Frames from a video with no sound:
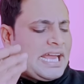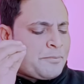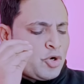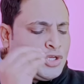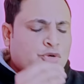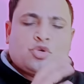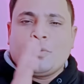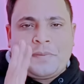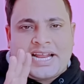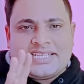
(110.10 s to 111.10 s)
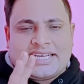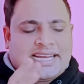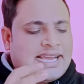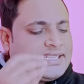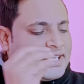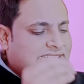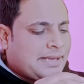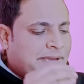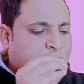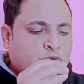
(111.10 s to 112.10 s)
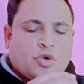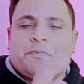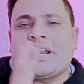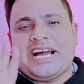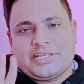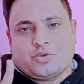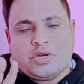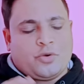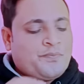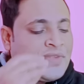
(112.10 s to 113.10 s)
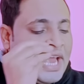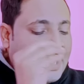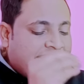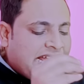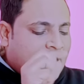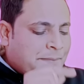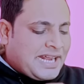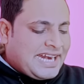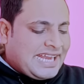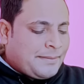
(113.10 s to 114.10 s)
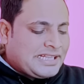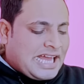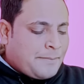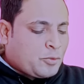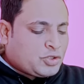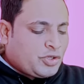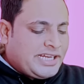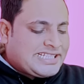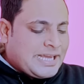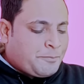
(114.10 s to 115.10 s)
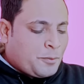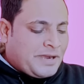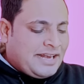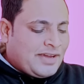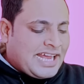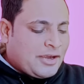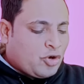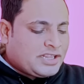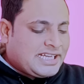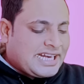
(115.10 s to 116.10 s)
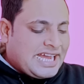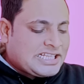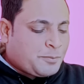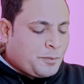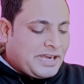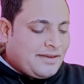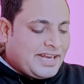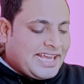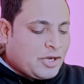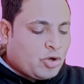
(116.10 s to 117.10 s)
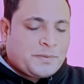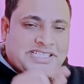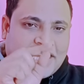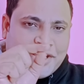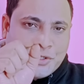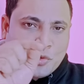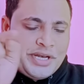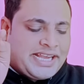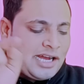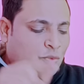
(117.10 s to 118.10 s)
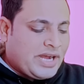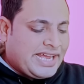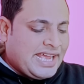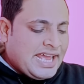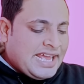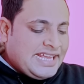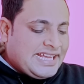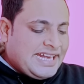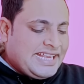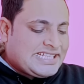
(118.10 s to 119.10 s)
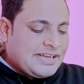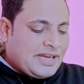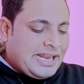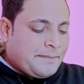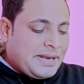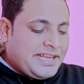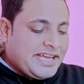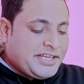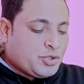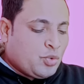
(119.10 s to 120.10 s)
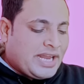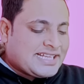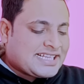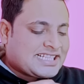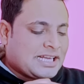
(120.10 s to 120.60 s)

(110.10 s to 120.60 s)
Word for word: पहले आपको YouTube पर आ जाना है जैसे कि मैं YouTube पर आ चुका हूं यहां पर आने के बाद आपको जो नीचे प्रोफाइल वाला आइकॉन दिख रहा है इस प्रोफाइल वाले आइकॉन पर जहां U लिखा हुआ है ये नीचे वाले पर ये U वाले